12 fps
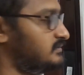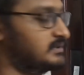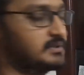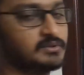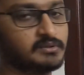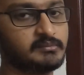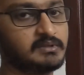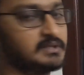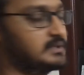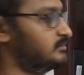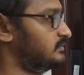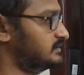வேறு ஒன்றுமே
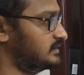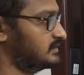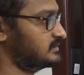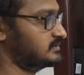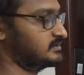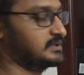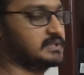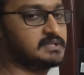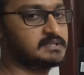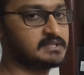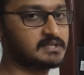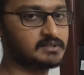இல்லை மற்ற எல்லாத்துமே
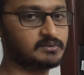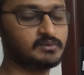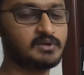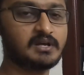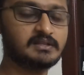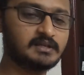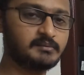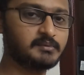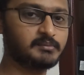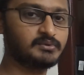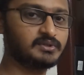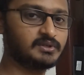ஈஸியாக இருக்கும் அதில்
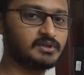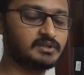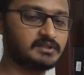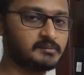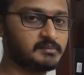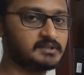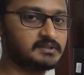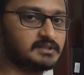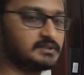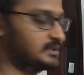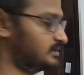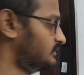எப்படி பார்த்தீங்களோ அதே மாதிரி
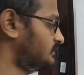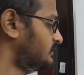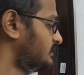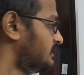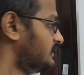தான் இதுலேயும்